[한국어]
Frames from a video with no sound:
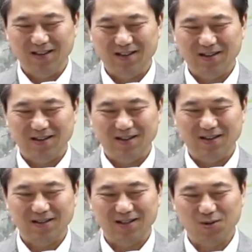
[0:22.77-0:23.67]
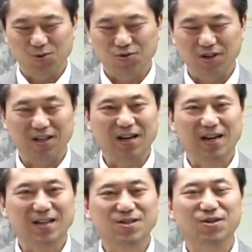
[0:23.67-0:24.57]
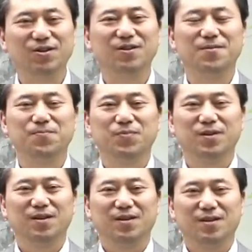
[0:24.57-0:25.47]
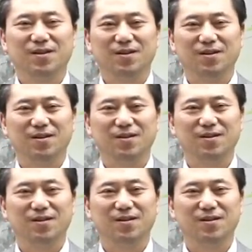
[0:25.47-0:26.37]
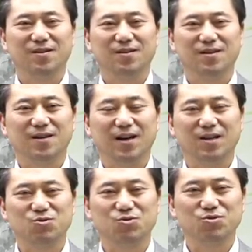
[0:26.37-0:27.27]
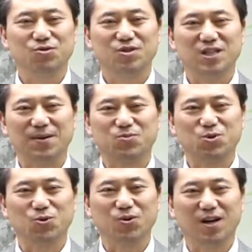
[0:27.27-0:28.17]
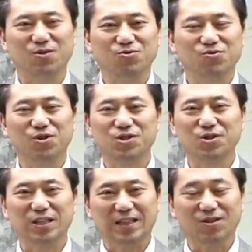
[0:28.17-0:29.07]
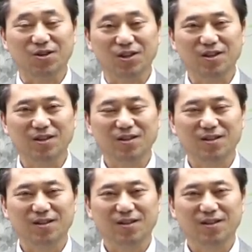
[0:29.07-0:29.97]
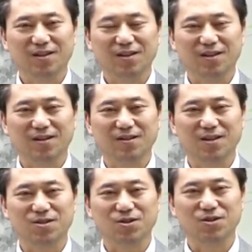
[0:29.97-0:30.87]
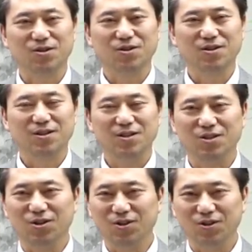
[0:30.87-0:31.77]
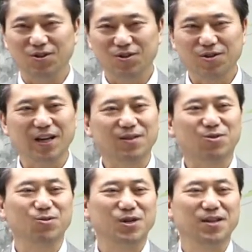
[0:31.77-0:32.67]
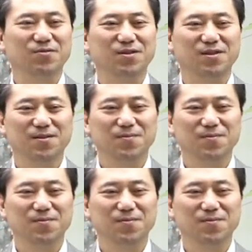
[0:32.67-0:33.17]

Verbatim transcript: 아, 오후에 나가서 아, 아주 잡초가 우거져 있던 예, 그래서 여러 해 동안